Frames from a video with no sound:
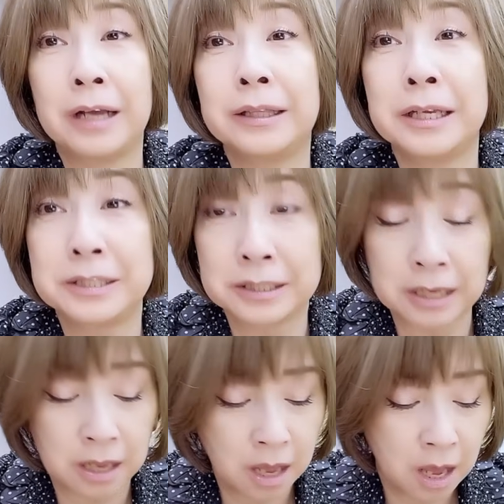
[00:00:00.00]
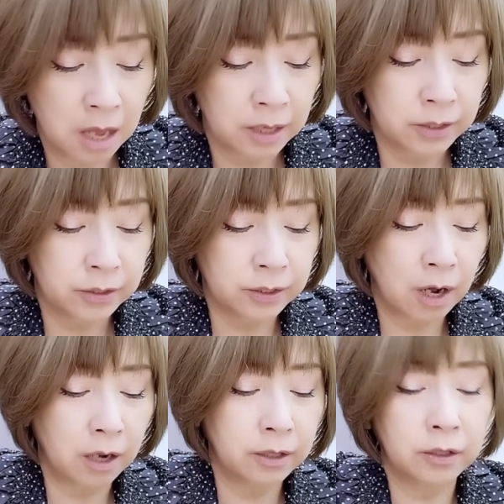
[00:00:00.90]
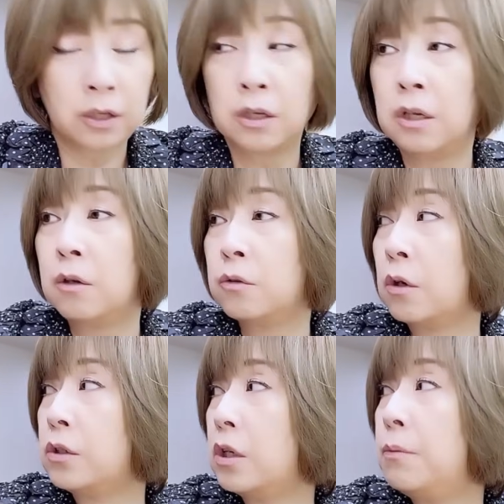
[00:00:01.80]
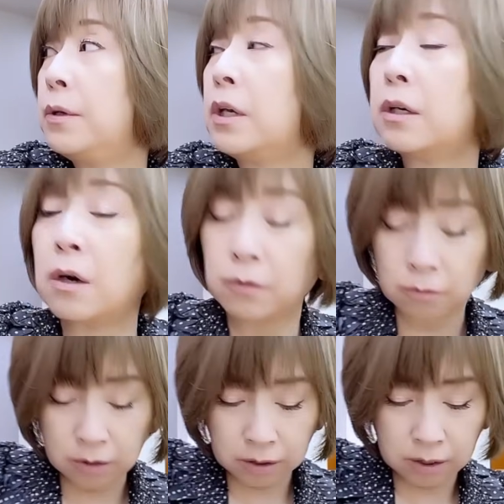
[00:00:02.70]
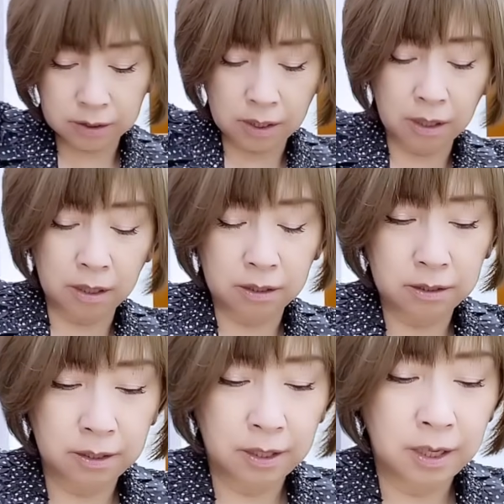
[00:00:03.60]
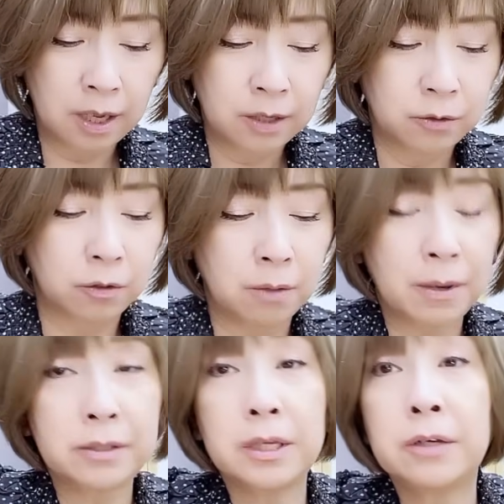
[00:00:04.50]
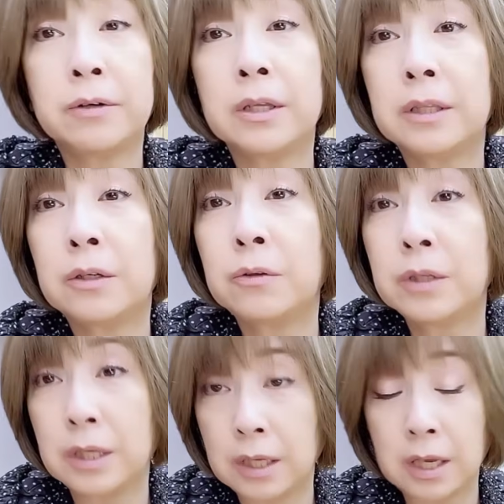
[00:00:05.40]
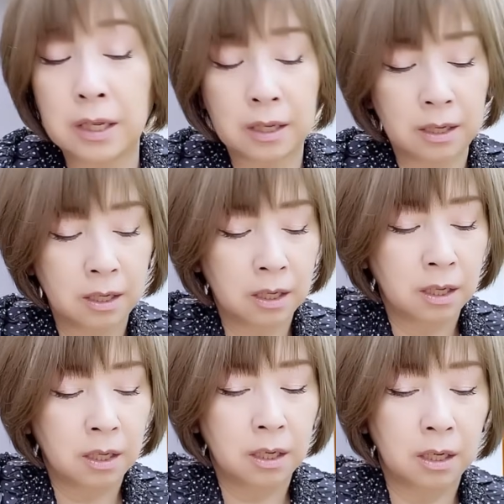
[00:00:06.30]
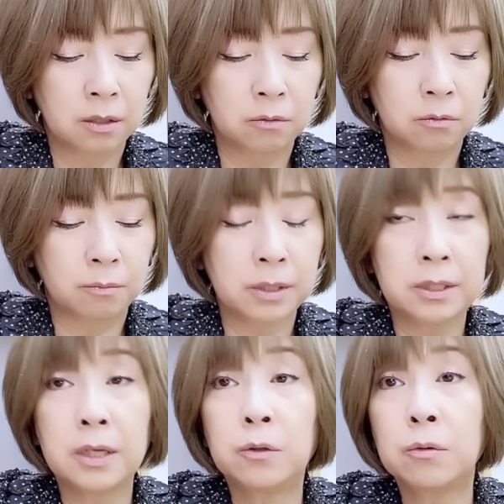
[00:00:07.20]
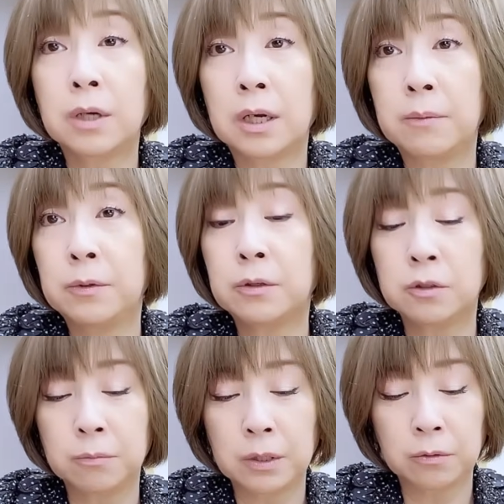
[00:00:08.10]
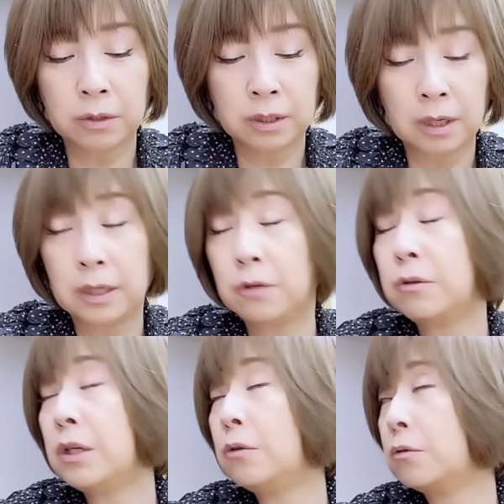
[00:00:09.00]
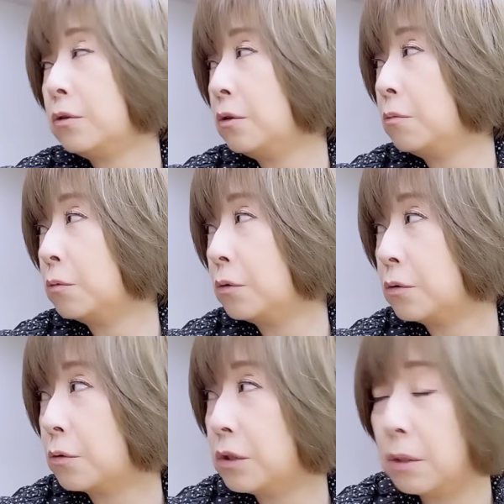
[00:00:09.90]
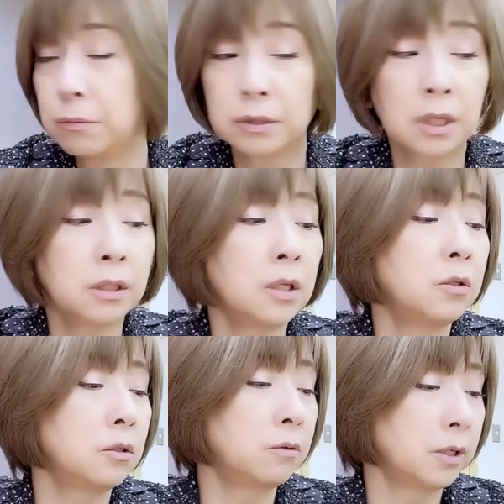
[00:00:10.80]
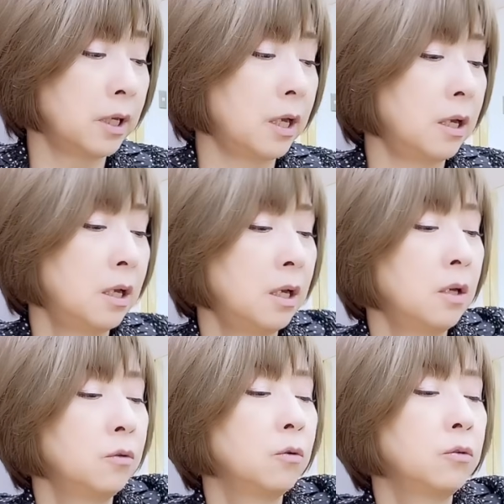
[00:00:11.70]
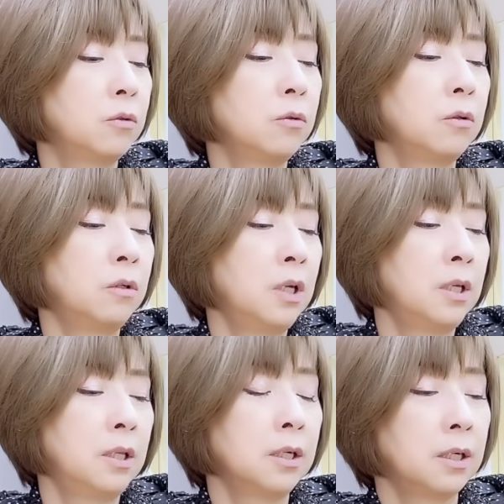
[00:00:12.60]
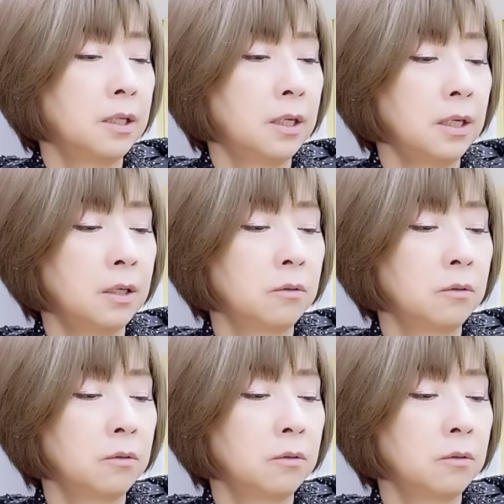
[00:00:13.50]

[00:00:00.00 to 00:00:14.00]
私ね、最近、そう、いびきかくようになってさ、それで松江区やってる時に、松江区とか髪の毛染める時にアレルギーの薬飲むと少し眠くなったりするわけ。そうすると、なんかね、